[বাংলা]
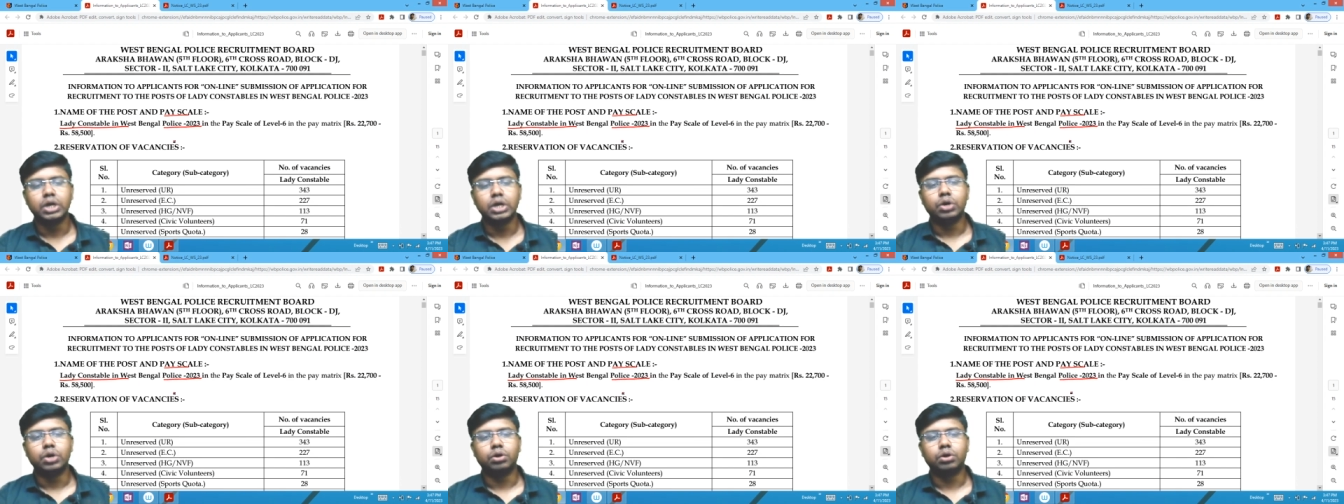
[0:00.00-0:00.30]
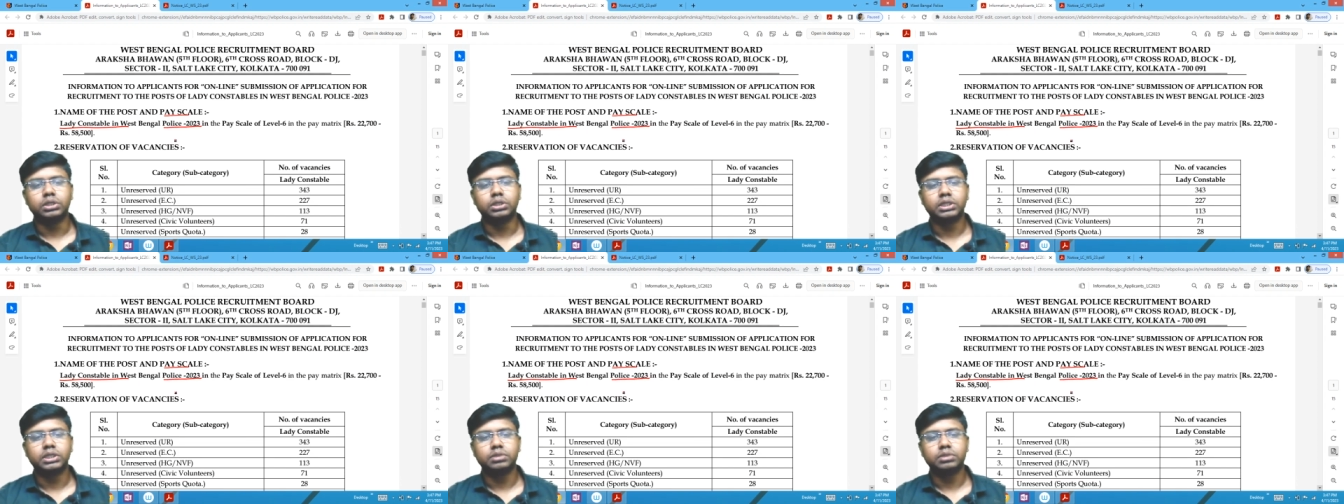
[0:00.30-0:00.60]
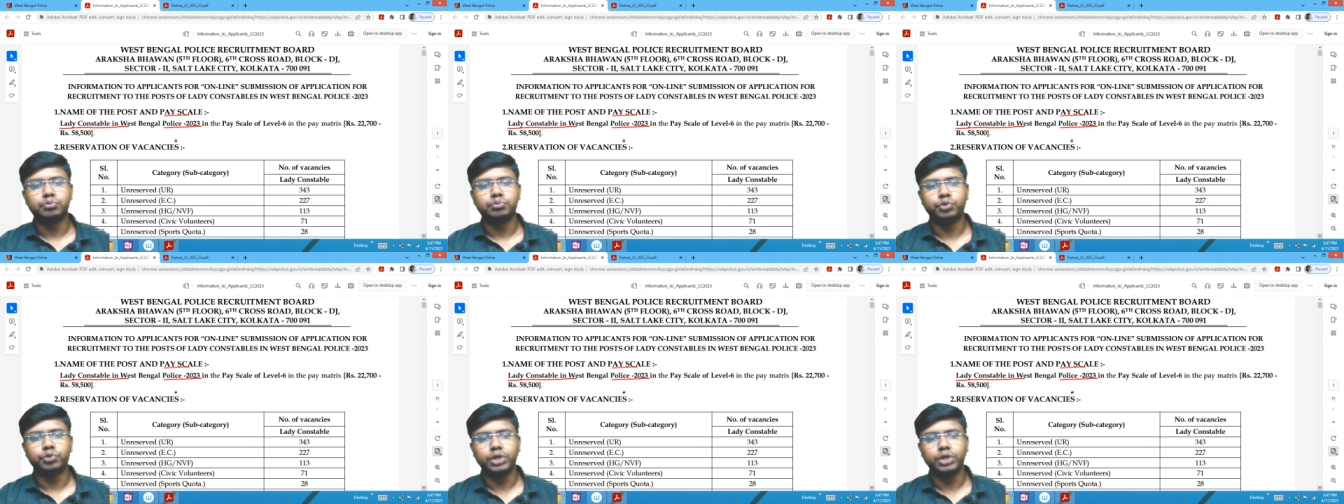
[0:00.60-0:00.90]
অর্থাৎ
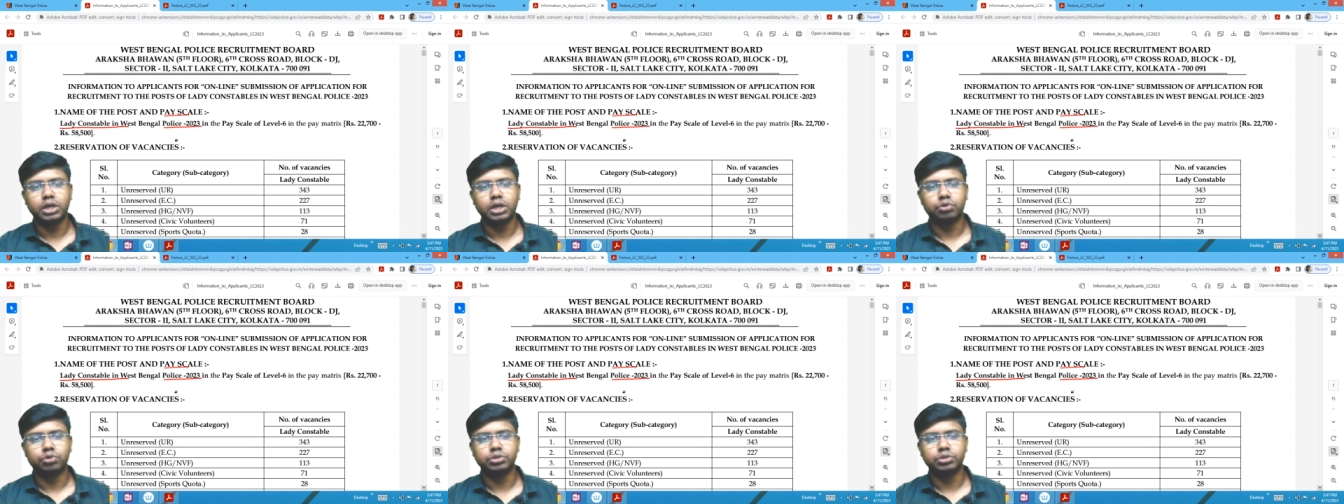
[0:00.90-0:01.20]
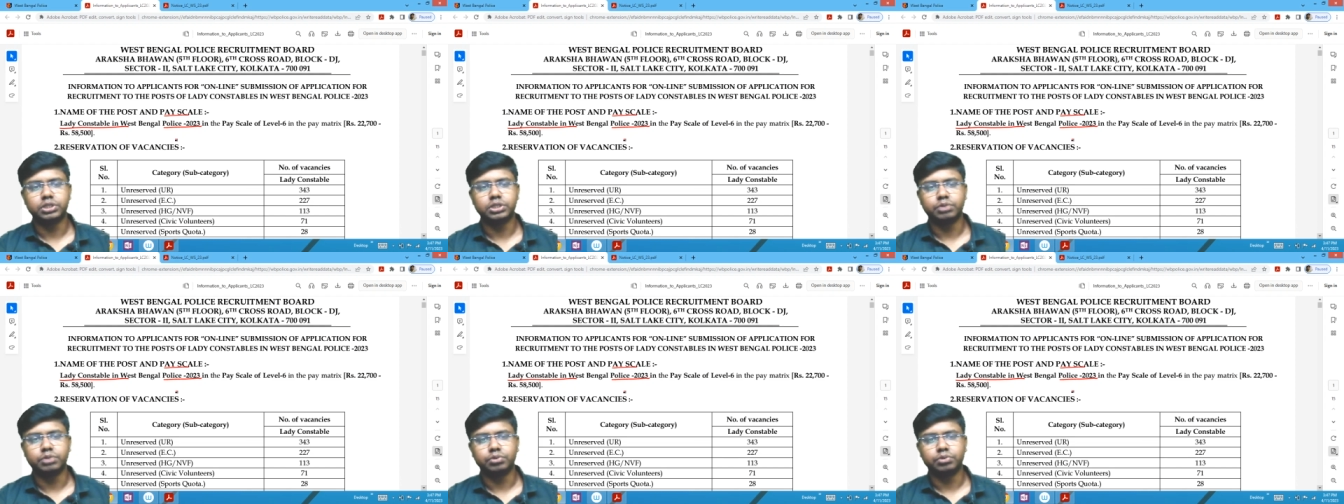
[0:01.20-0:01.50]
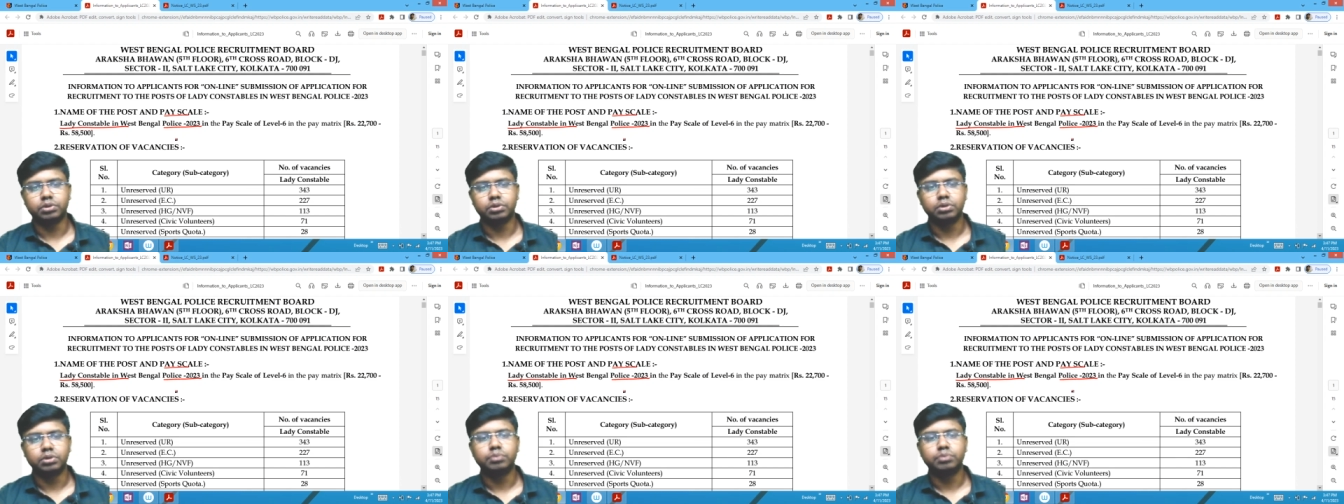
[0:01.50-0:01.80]
মহিলা
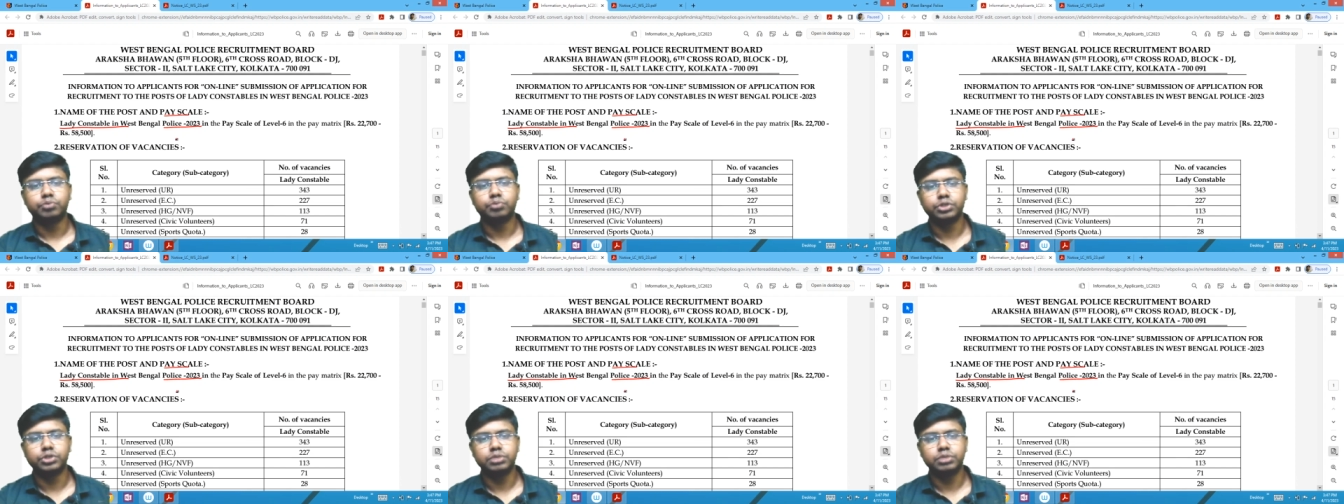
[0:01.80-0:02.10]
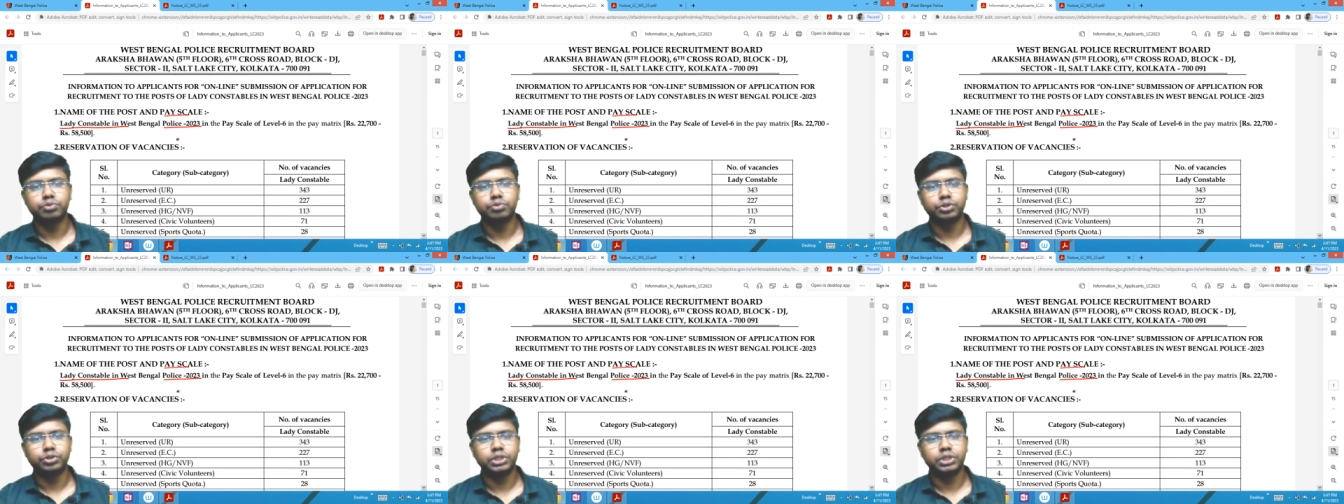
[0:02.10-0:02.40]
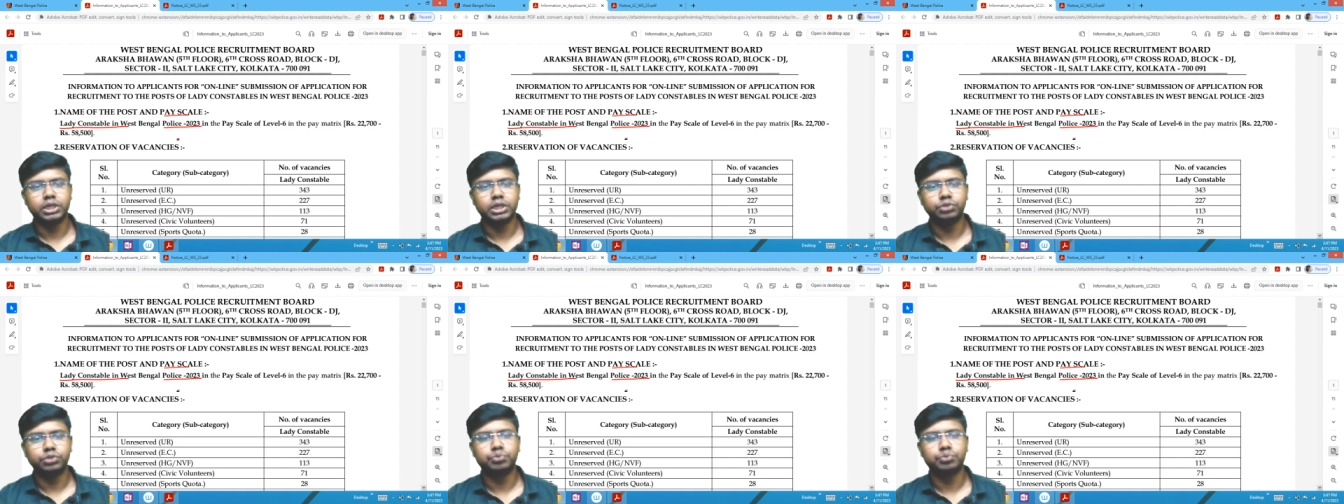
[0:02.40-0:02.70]
কনস্টেবল পশ্চিমবঙ্গ যে
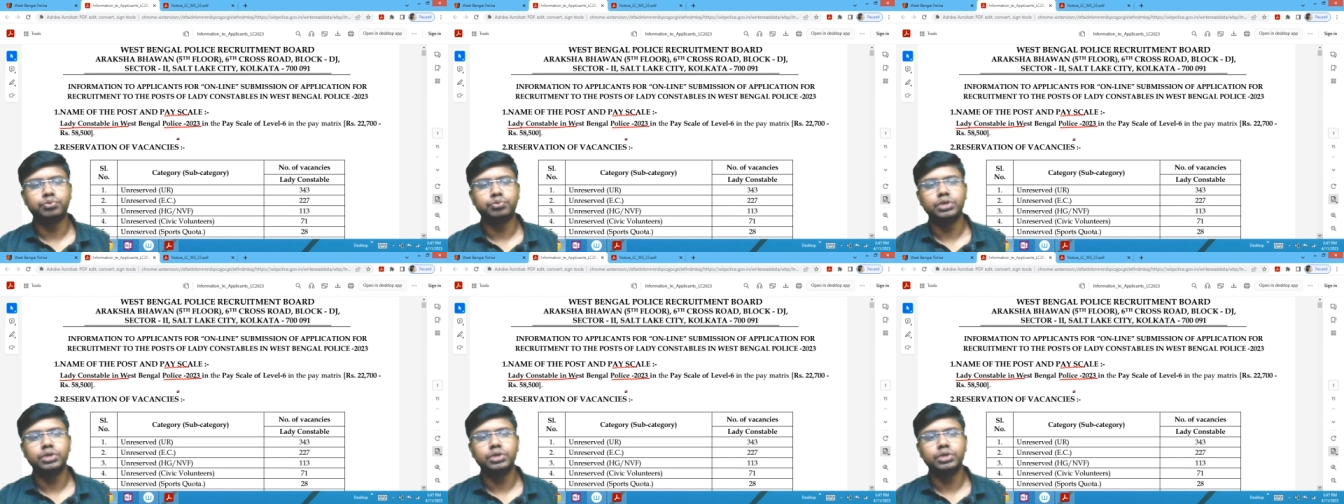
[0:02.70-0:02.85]
রাজ্য